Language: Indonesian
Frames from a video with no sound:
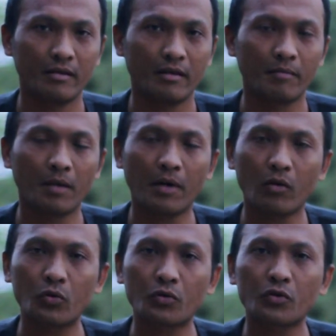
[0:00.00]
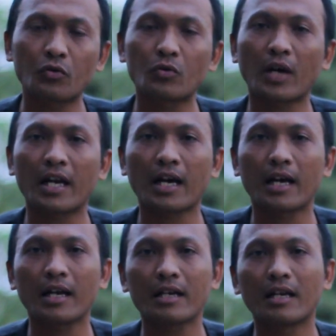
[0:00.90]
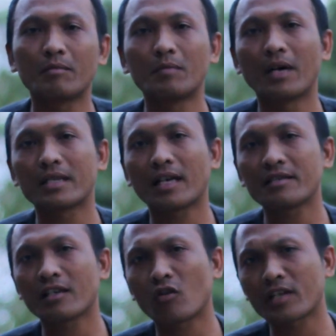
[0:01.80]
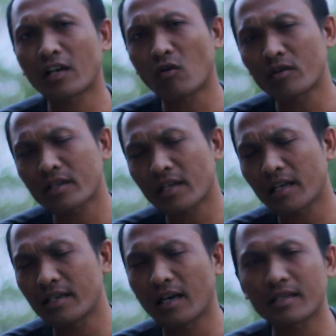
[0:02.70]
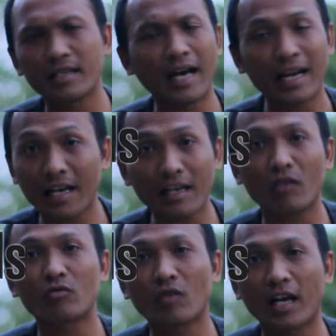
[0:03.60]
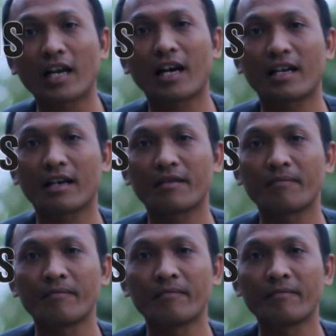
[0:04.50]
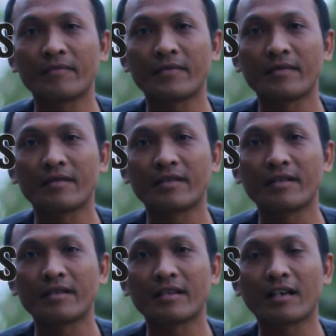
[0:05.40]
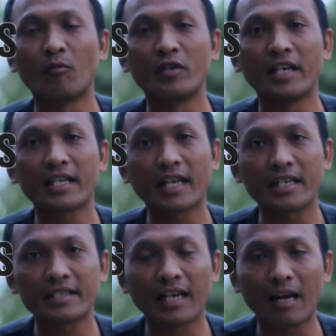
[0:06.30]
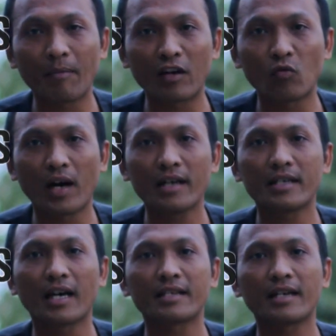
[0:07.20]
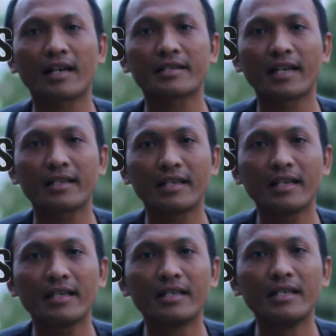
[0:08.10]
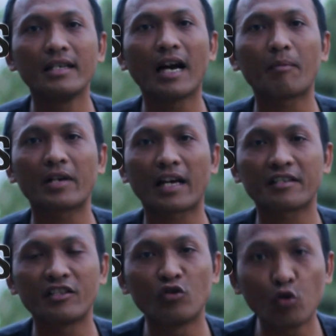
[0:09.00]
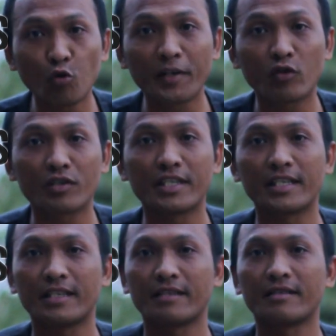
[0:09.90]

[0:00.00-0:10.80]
Memang khusus untuk anak-anak dan membatasi konten-konten yang tidak layak untuk anak-anak. Kemudian tadi cara manual dengan cara setting di aplikasi YouTube itu sendiri.